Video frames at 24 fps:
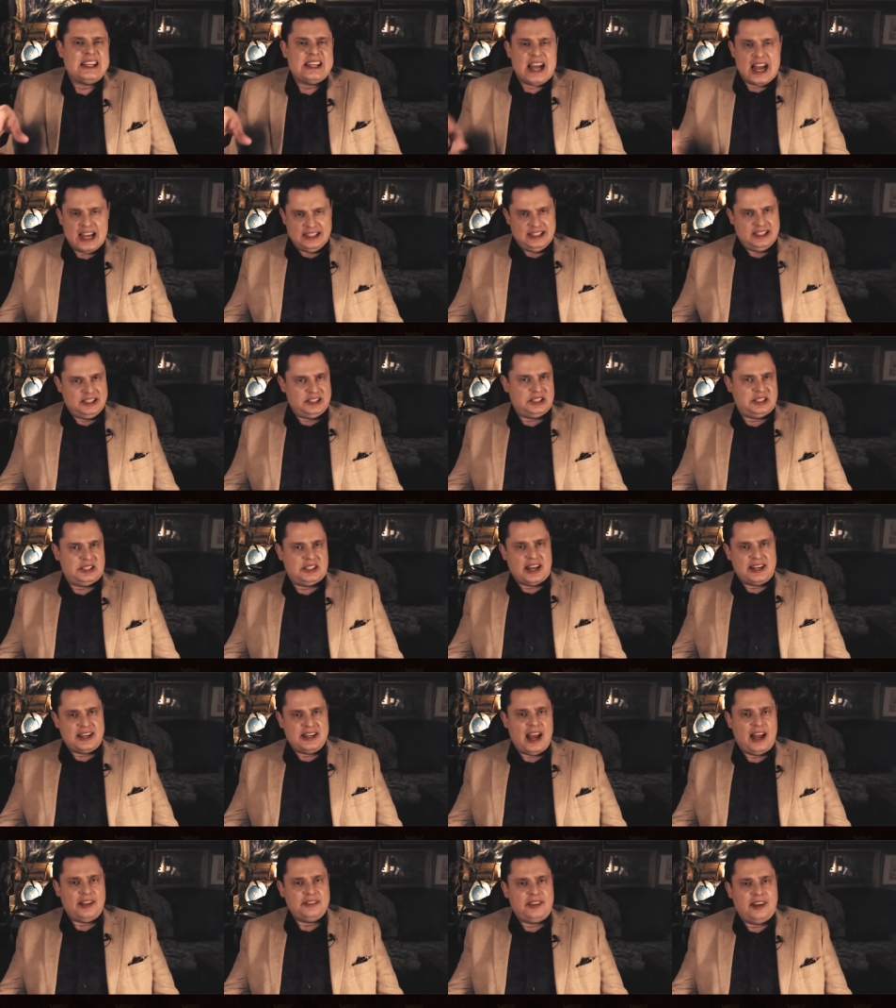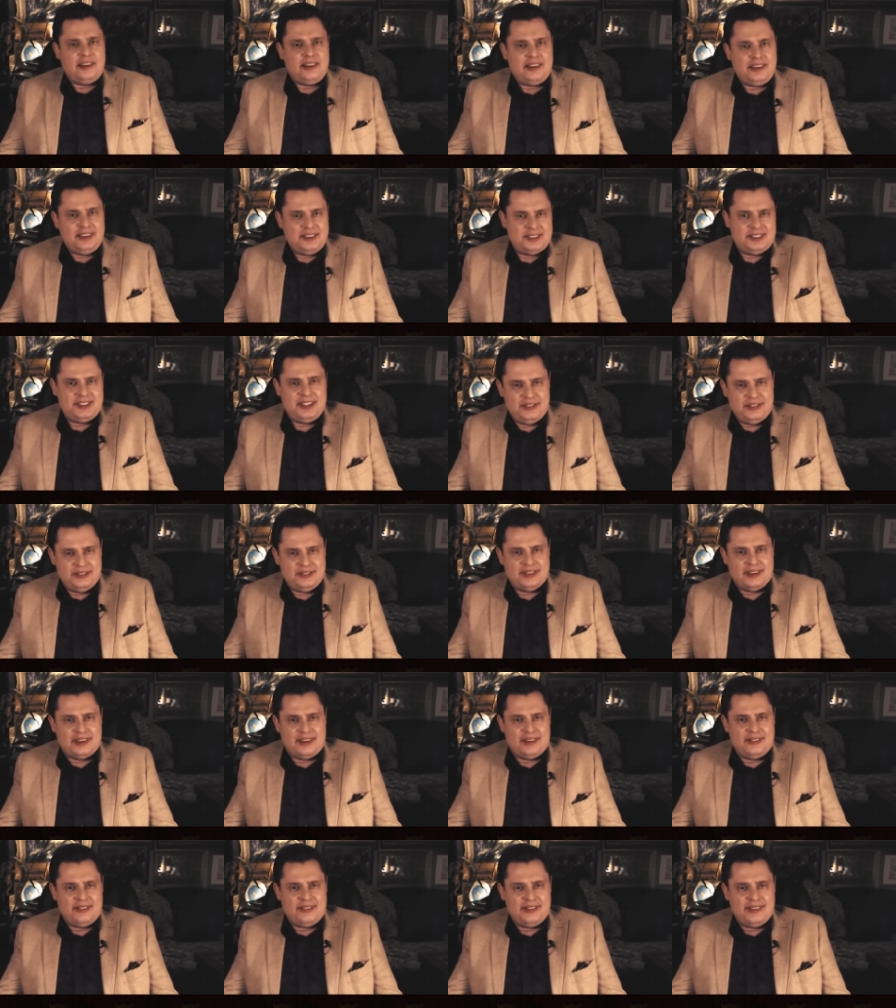Они стоят
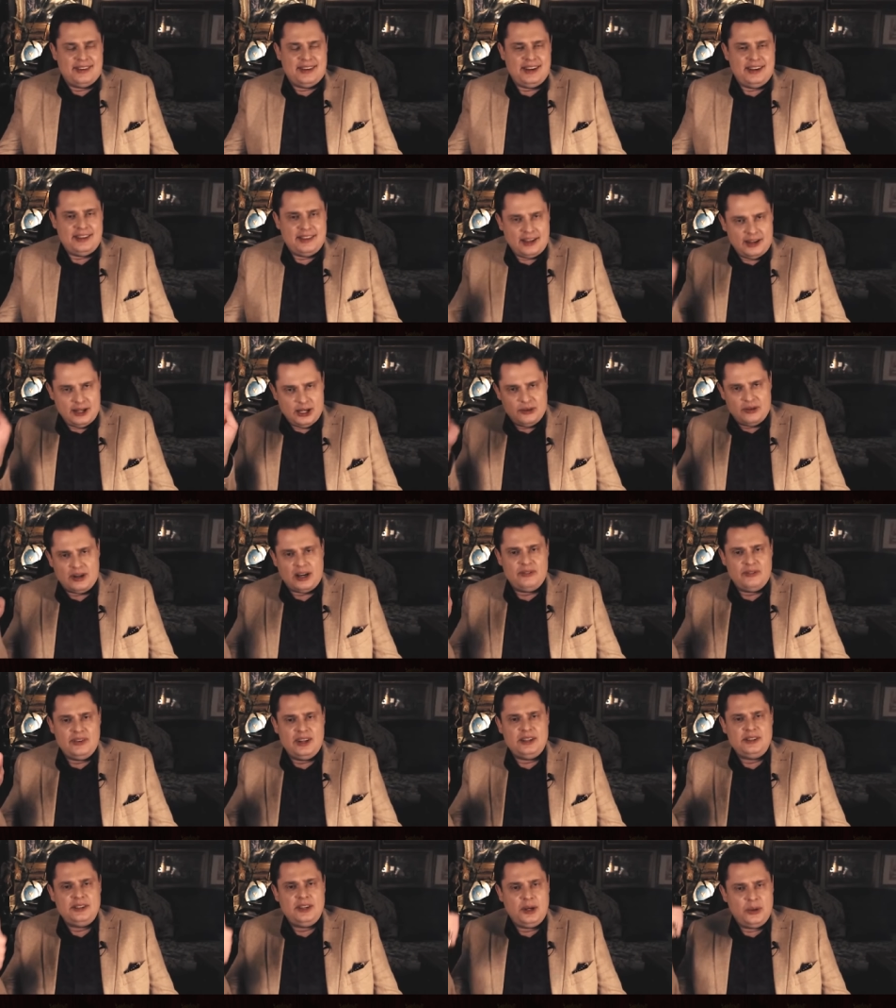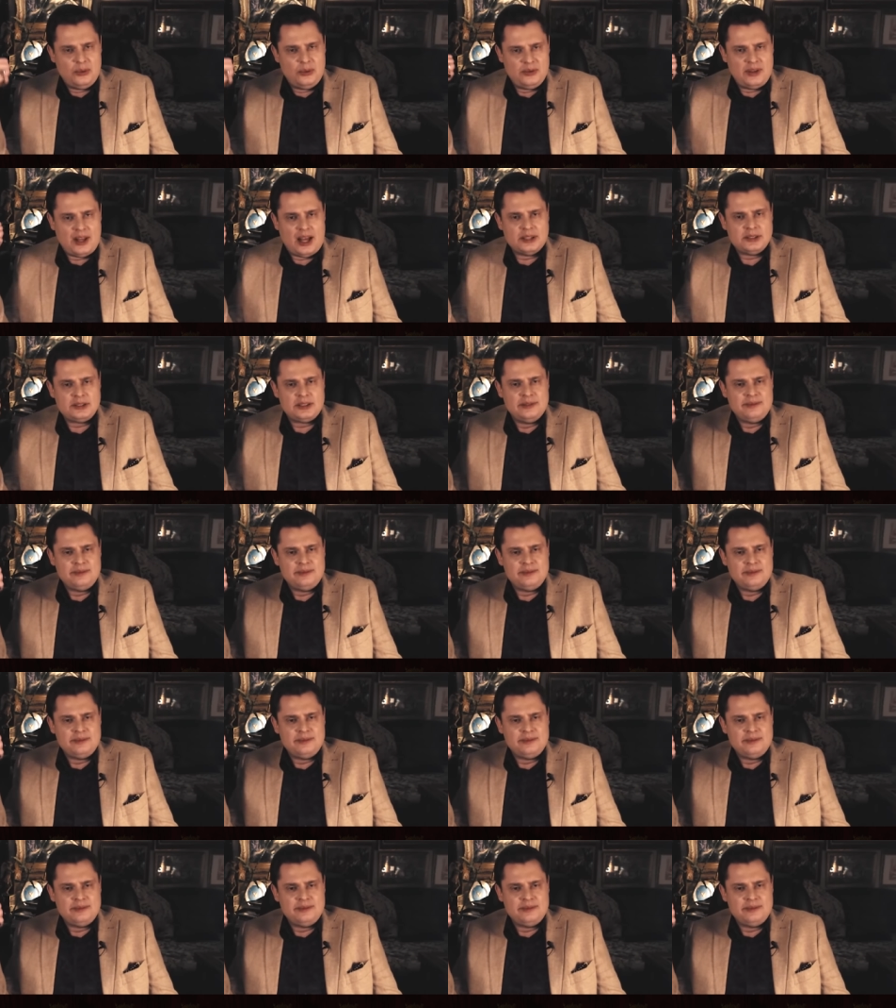агрессивно. И на Евровидении у нас,